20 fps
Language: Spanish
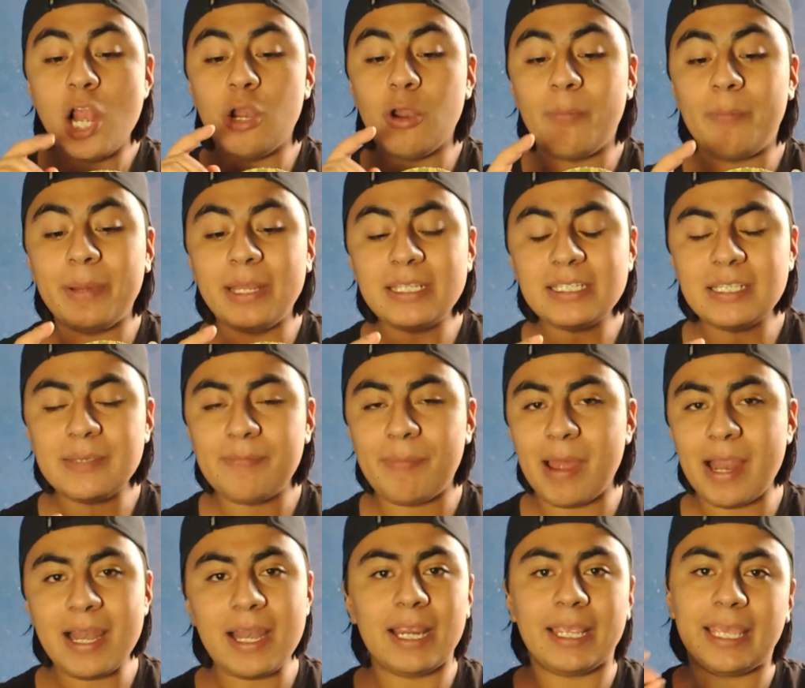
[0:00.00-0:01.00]
Lo
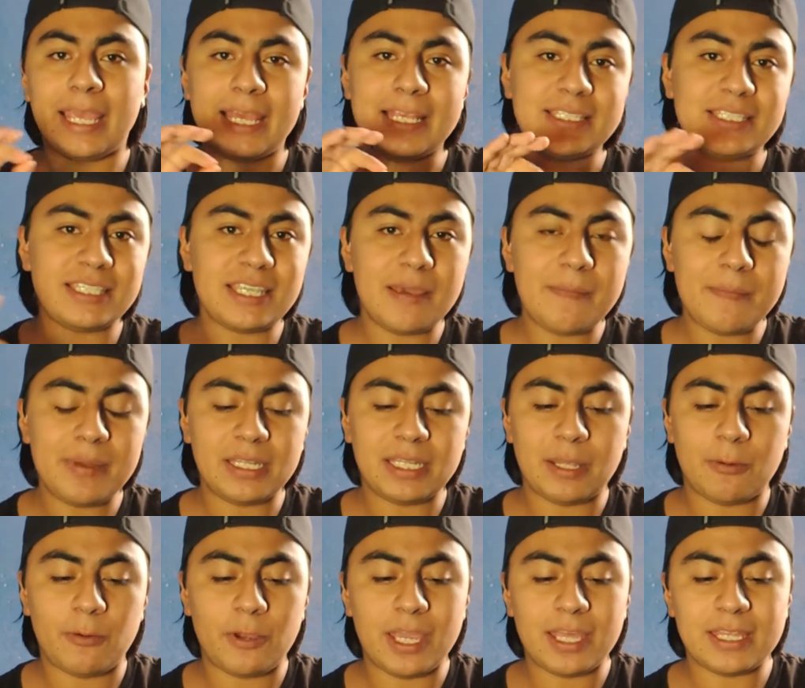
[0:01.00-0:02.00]
principal que siempre
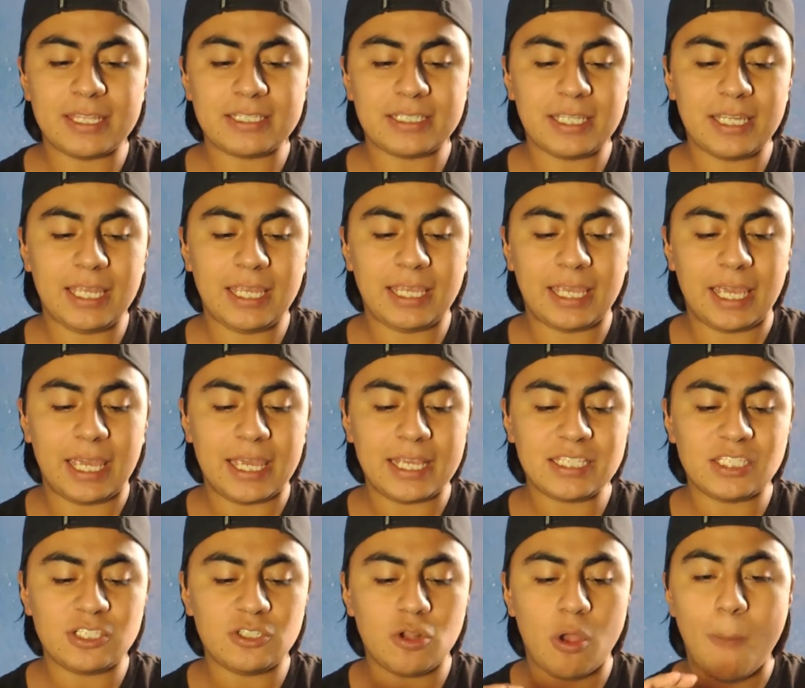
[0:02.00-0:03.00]
te voy a decir y
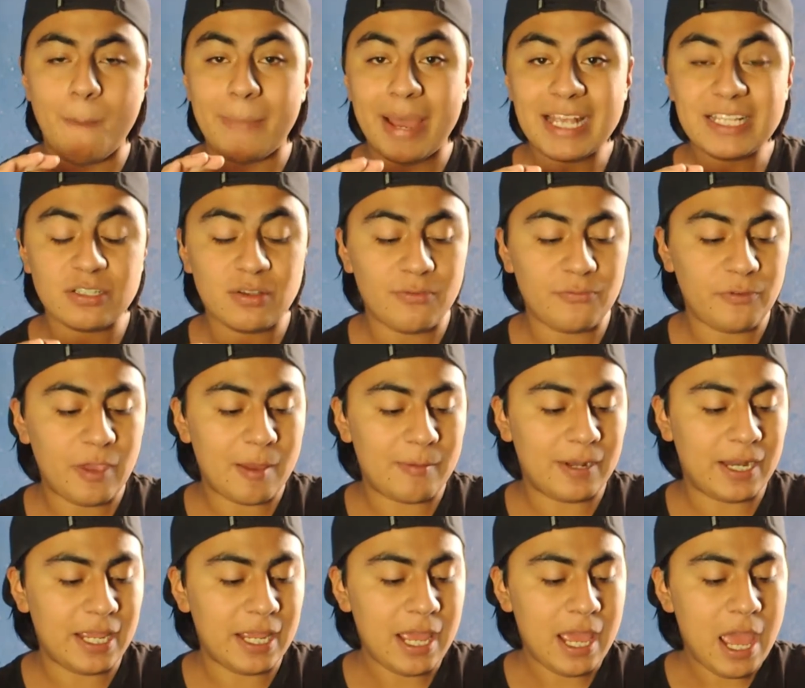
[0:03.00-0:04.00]
que es lo más
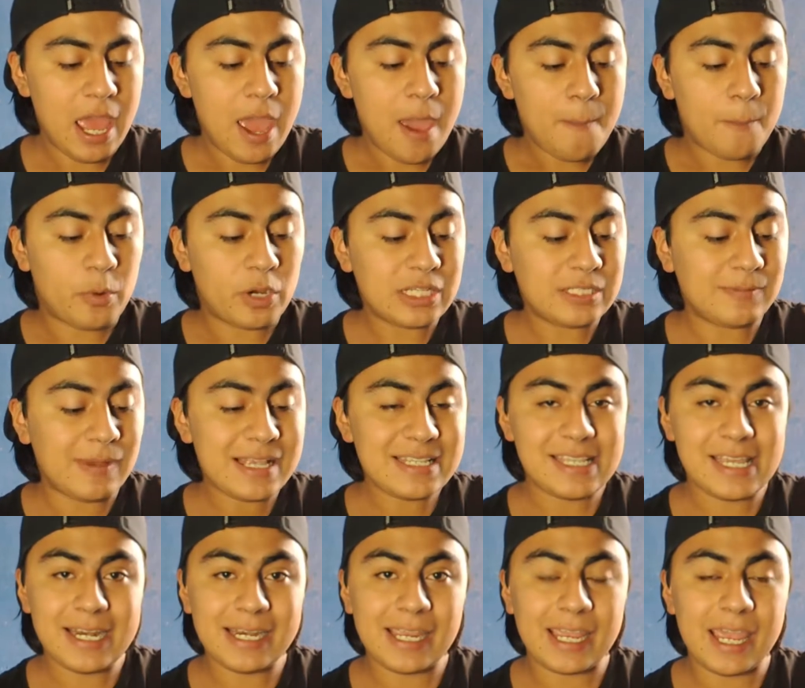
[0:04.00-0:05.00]
confiable, pues va a
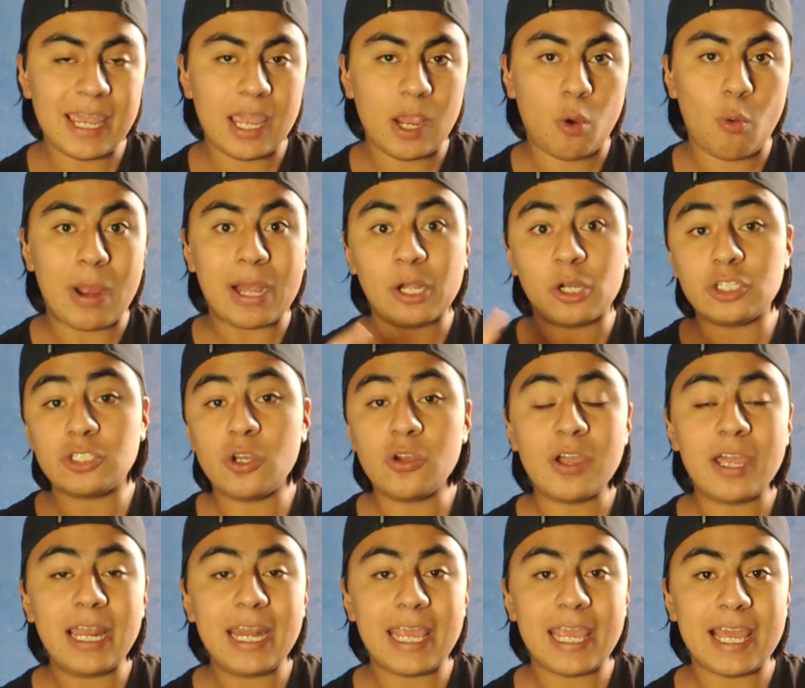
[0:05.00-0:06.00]
ser que cuando
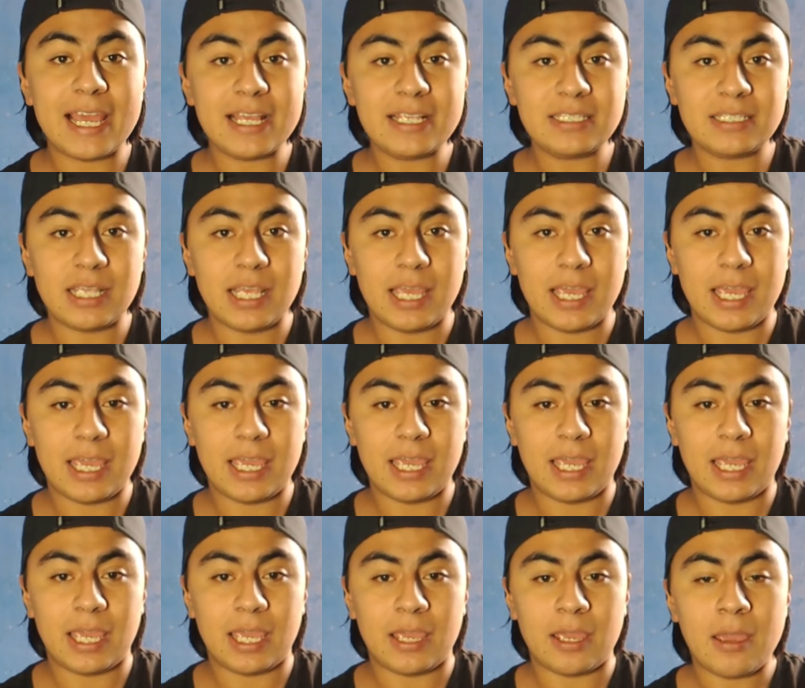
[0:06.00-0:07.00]
son crías,
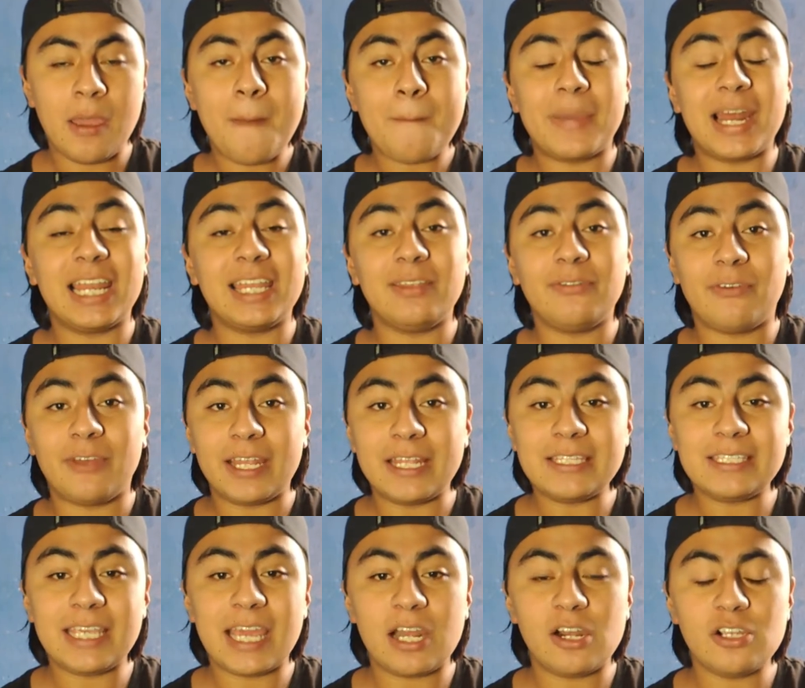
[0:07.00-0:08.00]
eh, para
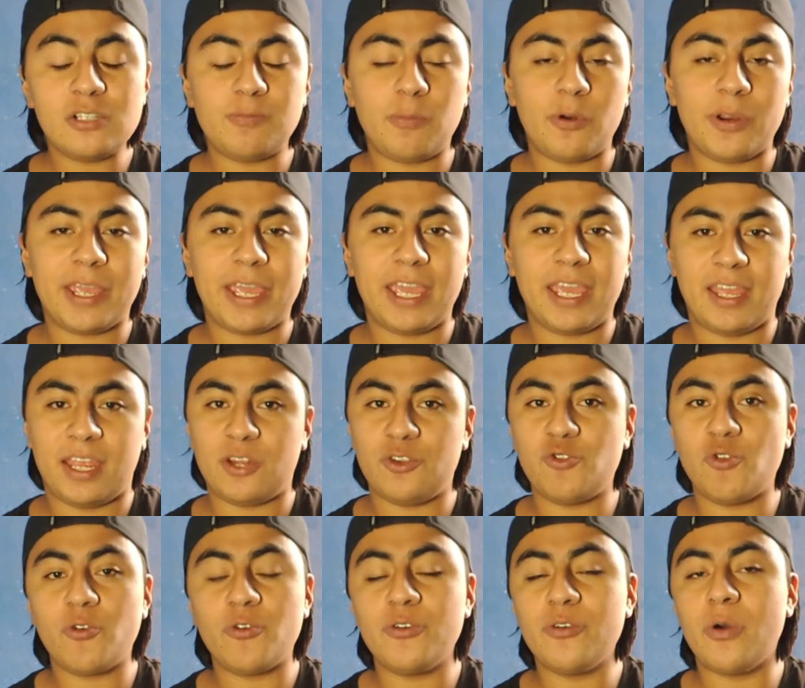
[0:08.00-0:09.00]
diferenciarlos porque
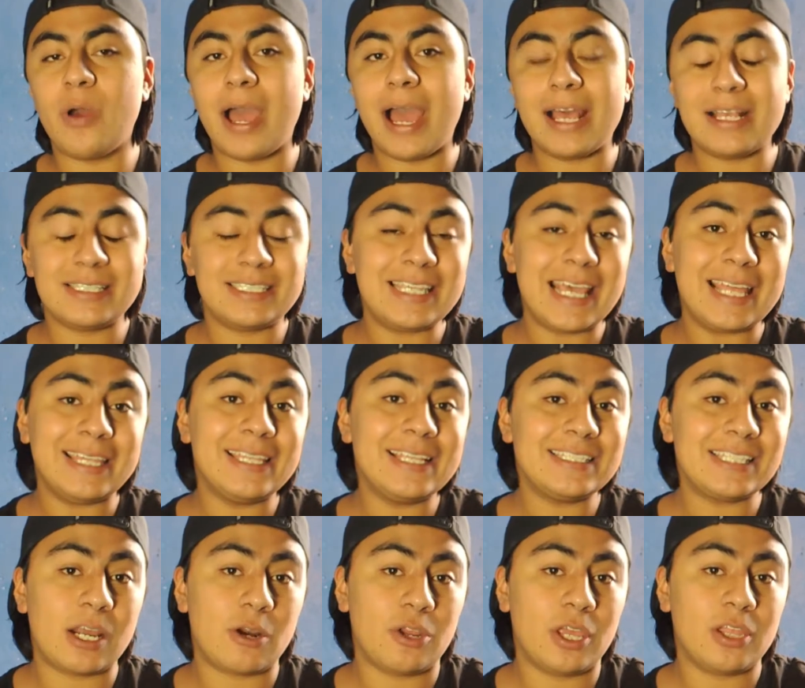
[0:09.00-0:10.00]
no se han
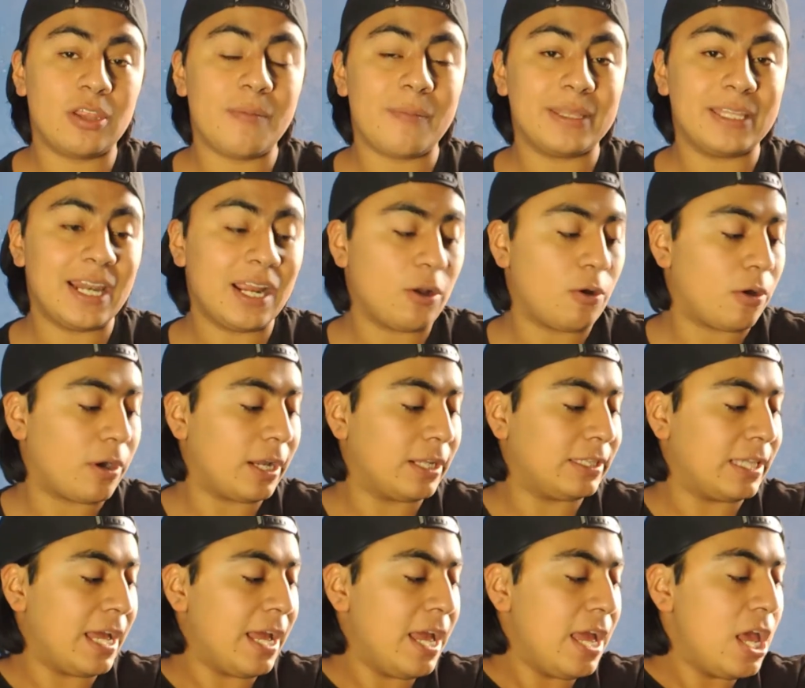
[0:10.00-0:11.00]
desarrollado de manera
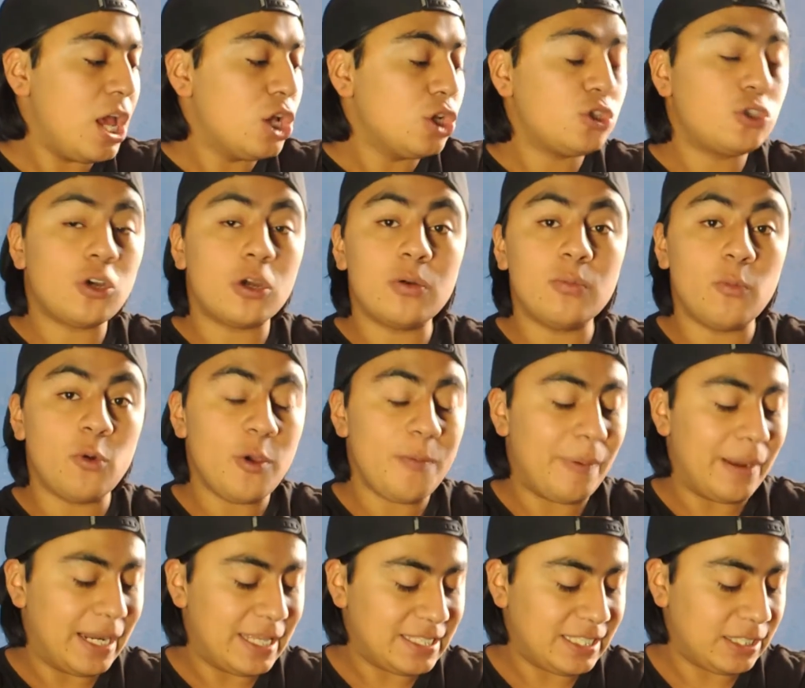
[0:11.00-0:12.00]
correcta, son muy
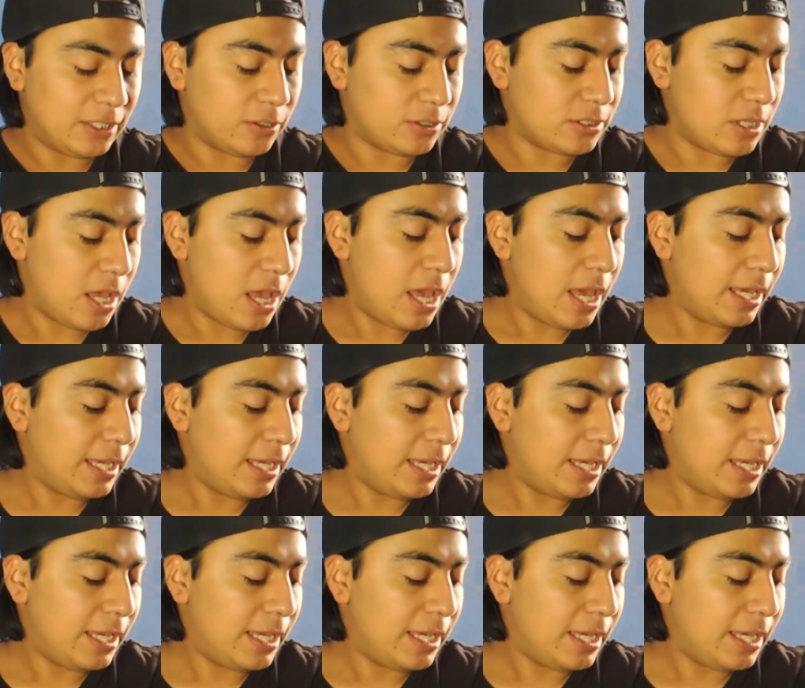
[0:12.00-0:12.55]
parecidos.